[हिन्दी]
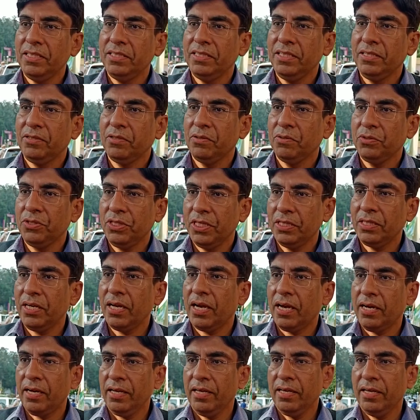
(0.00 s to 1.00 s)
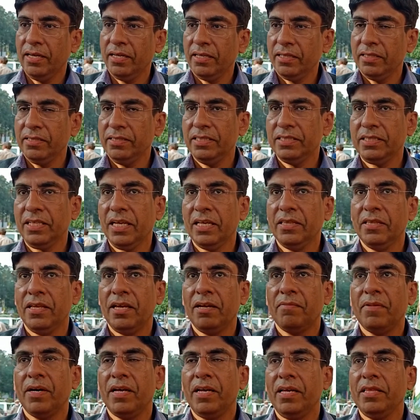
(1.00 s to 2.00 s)
जी कुरुक्षेत्र आ रहे हैं जिसके अंदर
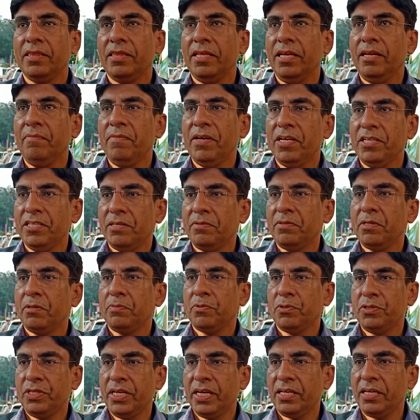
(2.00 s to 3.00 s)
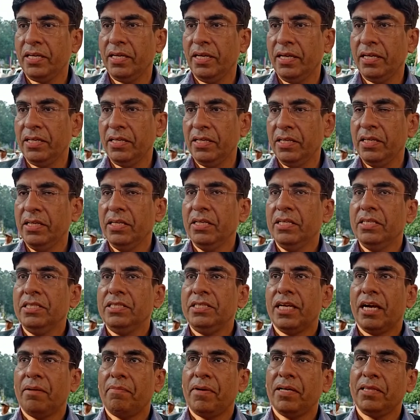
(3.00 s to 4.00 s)
हमारे तीन मेजर जो प्रोजेक्ट हैं
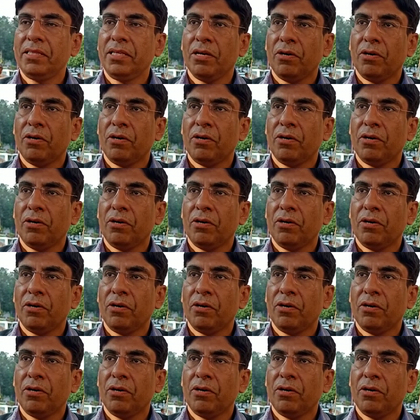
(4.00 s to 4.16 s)
शाहबाद का